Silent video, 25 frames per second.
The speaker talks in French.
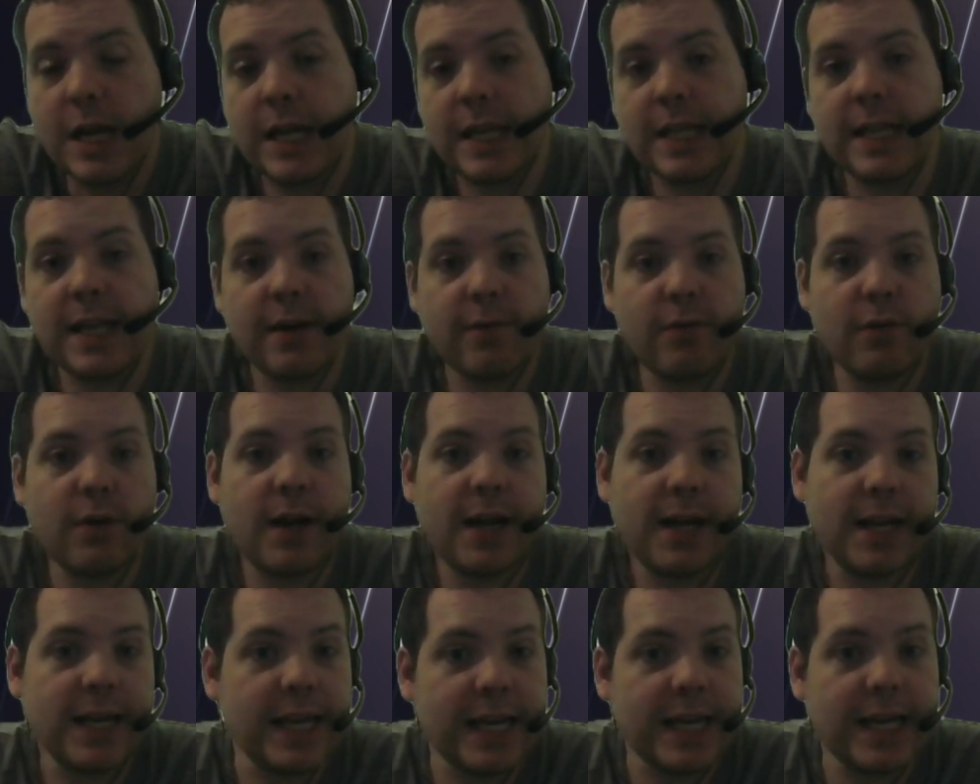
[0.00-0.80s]
d'avoir
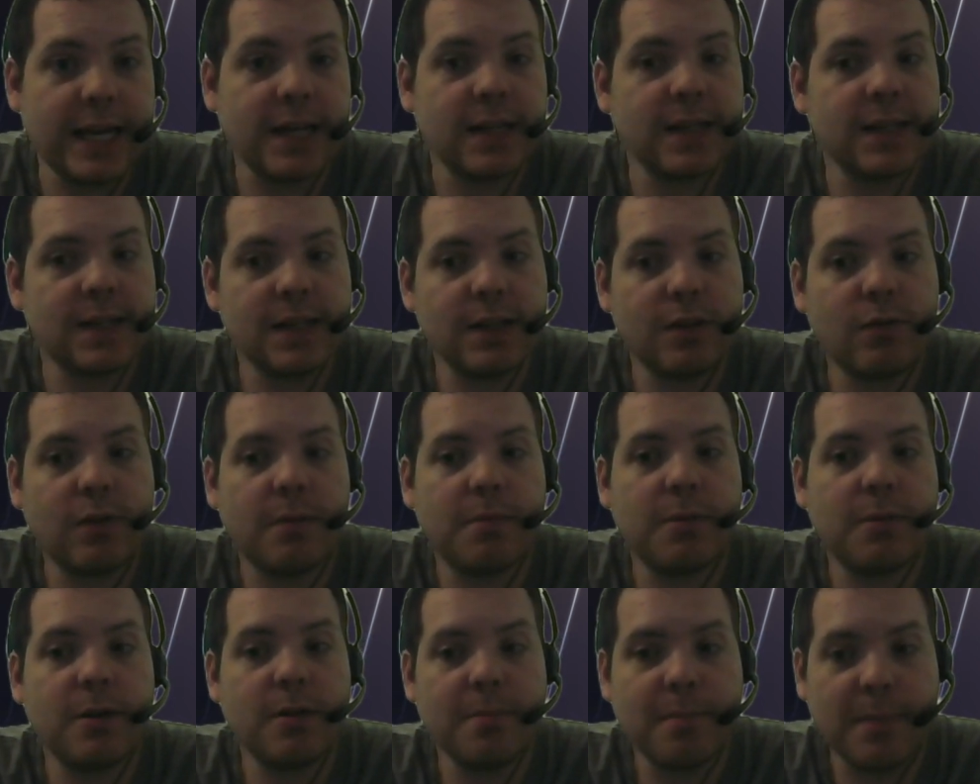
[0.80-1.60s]
hacké un site
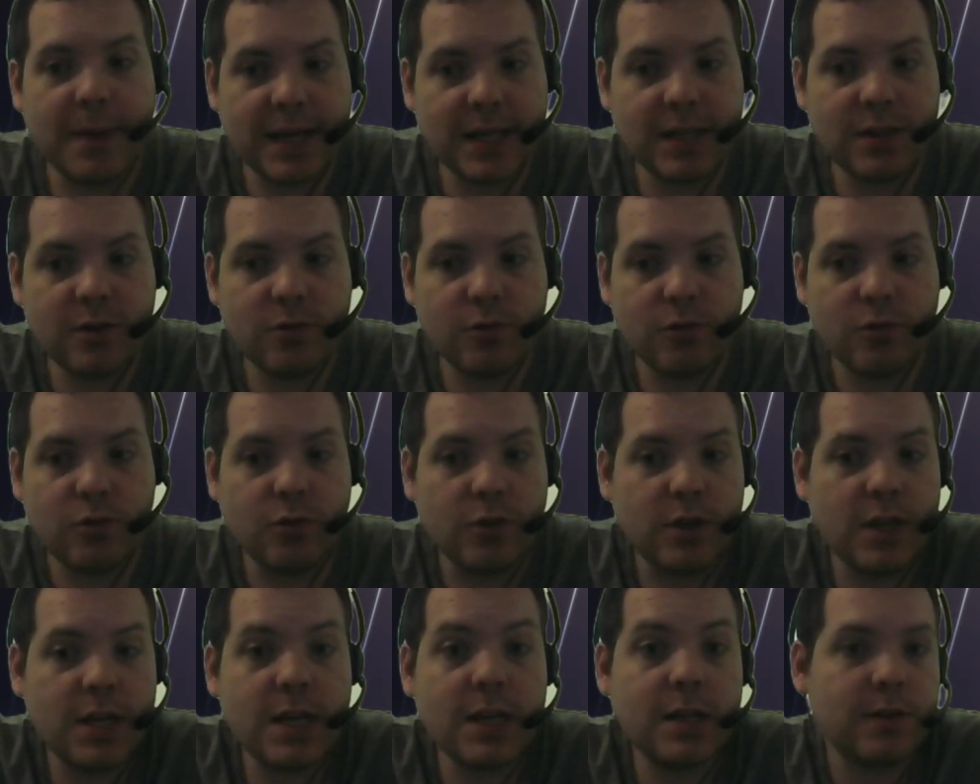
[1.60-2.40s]
web et une base de
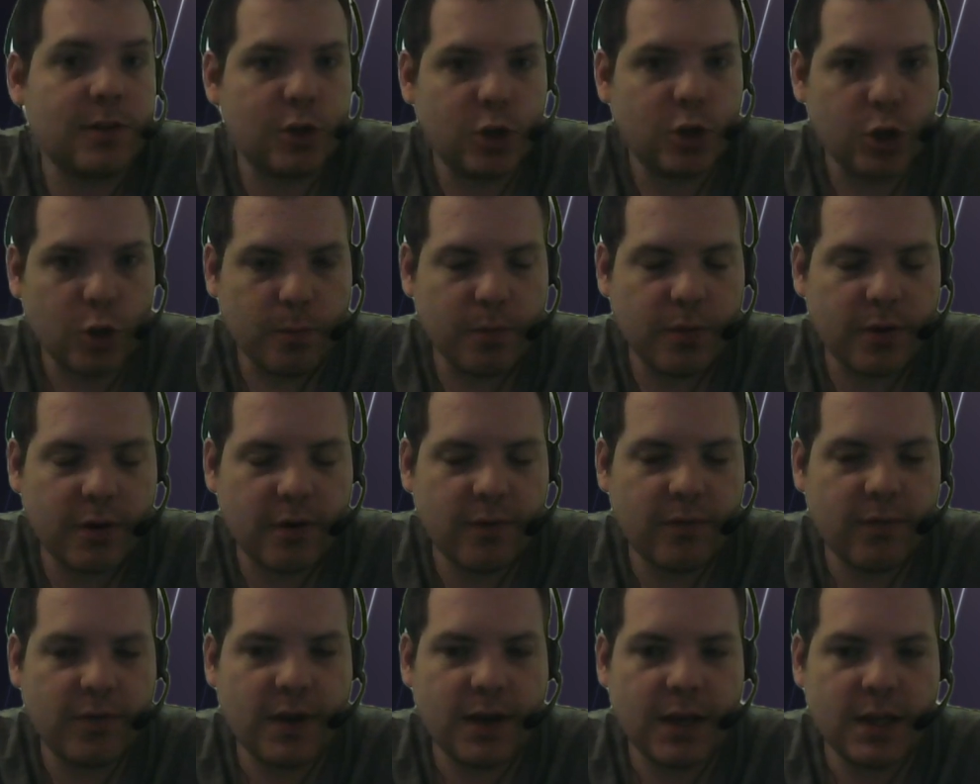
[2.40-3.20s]
données sans
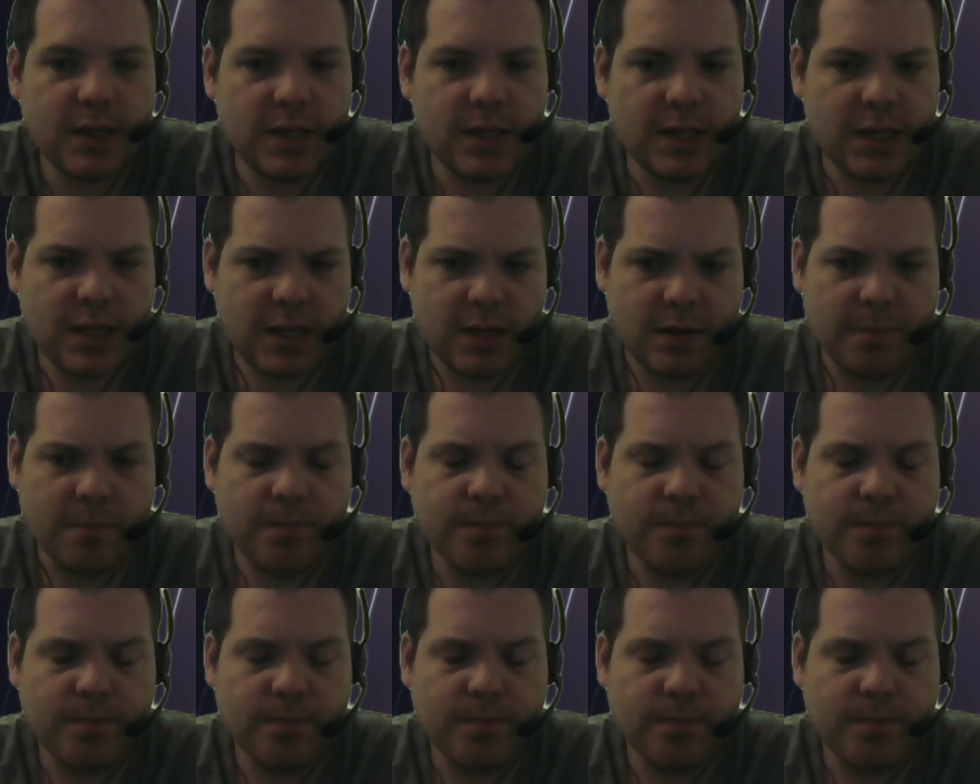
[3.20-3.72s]
preuve véridique